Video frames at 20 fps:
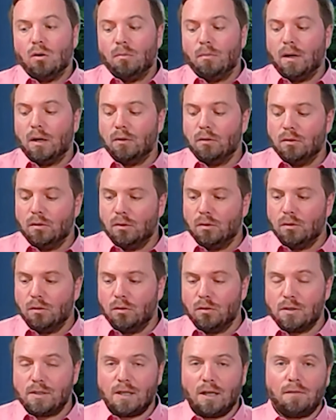bah,
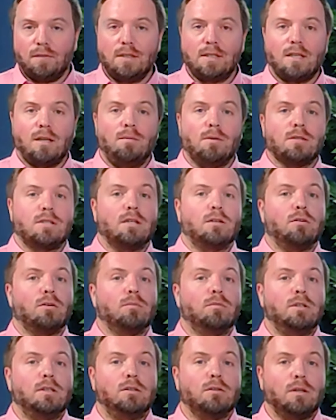le, service Cyber Secure
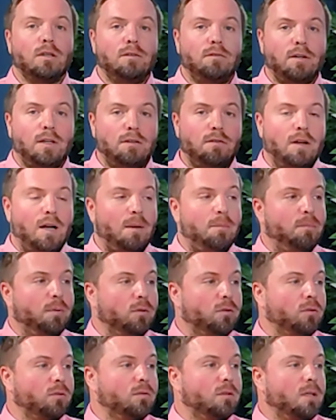Monitoring va être valable
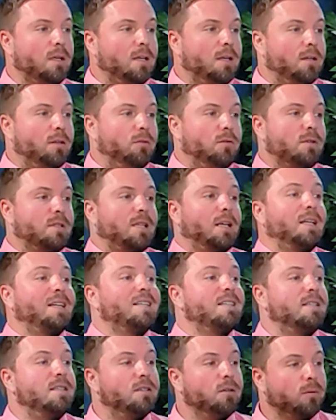pendant de 5
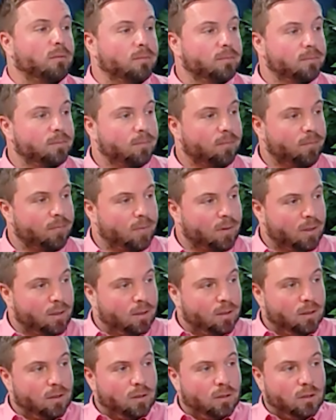à 6 ans.
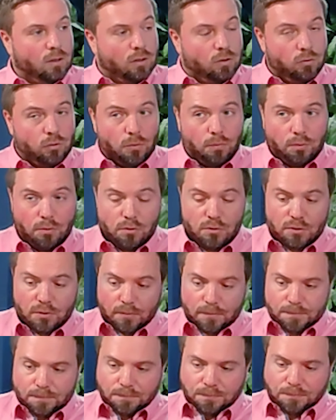De plus,